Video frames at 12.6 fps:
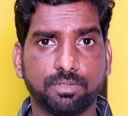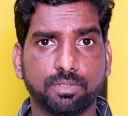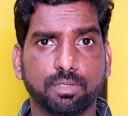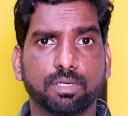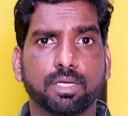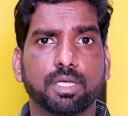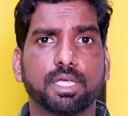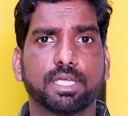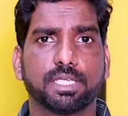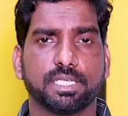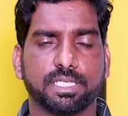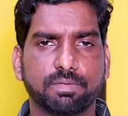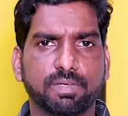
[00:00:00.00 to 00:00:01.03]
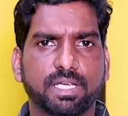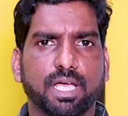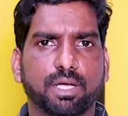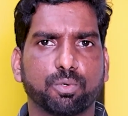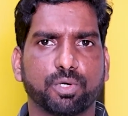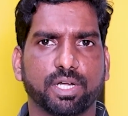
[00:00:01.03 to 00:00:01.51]
సో ఇవి
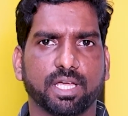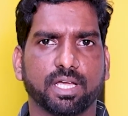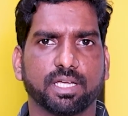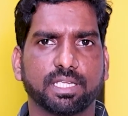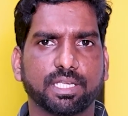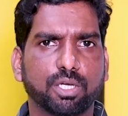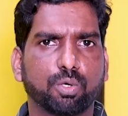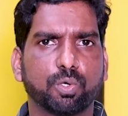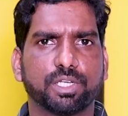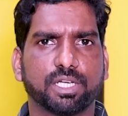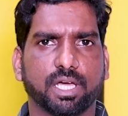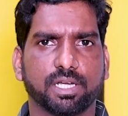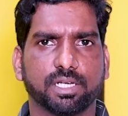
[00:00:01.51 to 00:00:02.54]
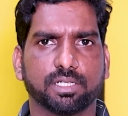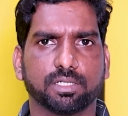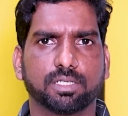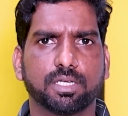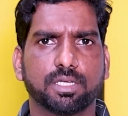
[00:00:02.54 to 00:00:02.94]
కాకుండా ఇంకా కొన్ని కారణాలు